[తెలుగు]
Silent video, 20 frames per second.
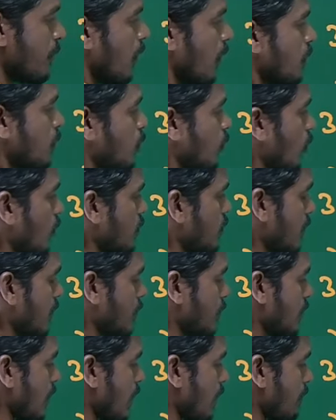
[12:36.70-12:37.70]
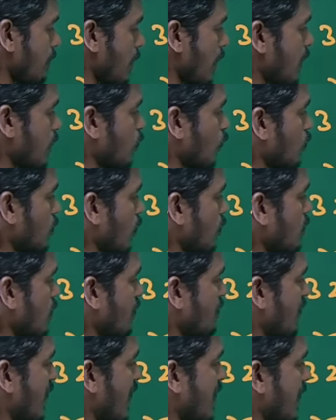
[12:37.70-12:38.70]
సో 16 బై
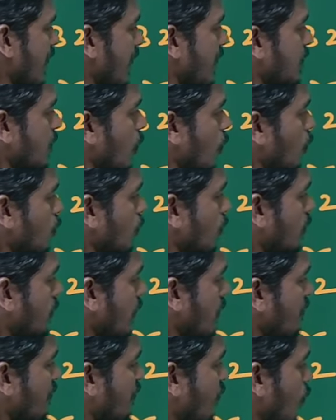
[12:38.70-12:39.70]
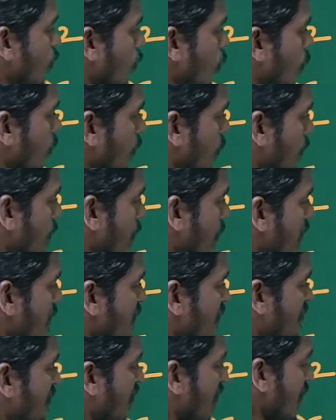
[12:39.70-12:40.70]
2500 ఎంత అవుతుంది 4 బై
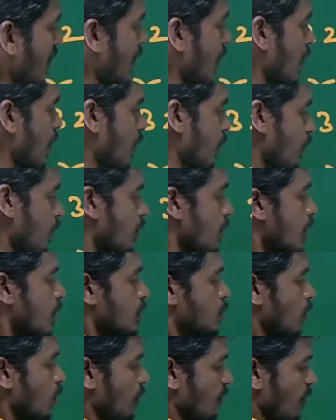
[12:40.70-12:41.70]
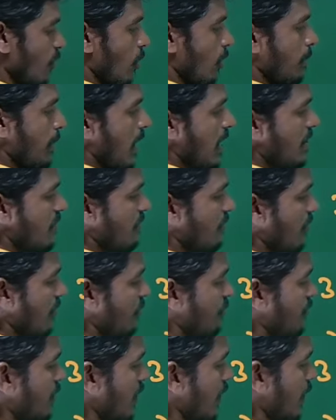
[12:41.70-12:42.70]
5 సో 4 బై
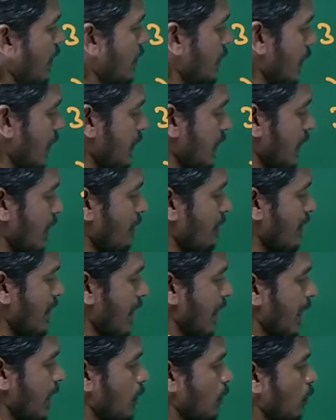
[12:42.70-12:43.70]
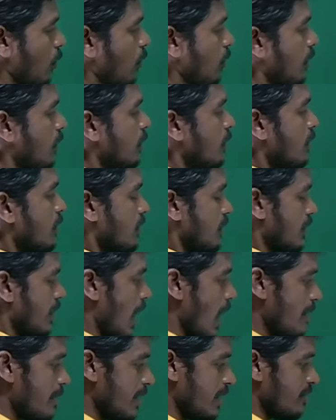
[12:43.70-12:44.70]
50 ఎందుకంటే 25
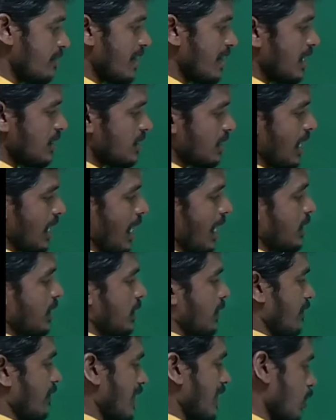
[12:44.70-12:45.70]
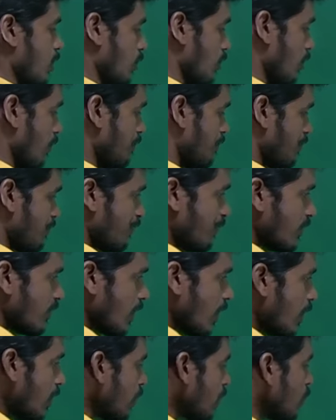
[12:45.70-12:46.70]
50 లో
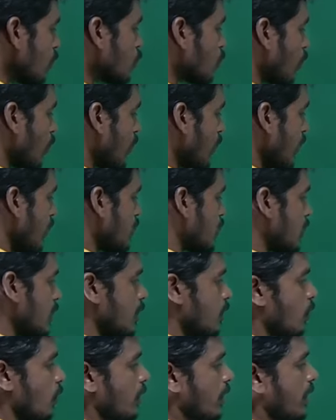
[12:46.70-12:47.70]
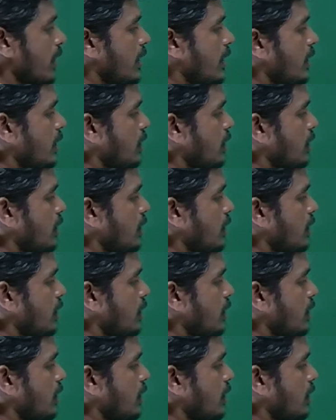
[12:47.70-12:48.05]
25 సో ఈ జీరోకి ఈ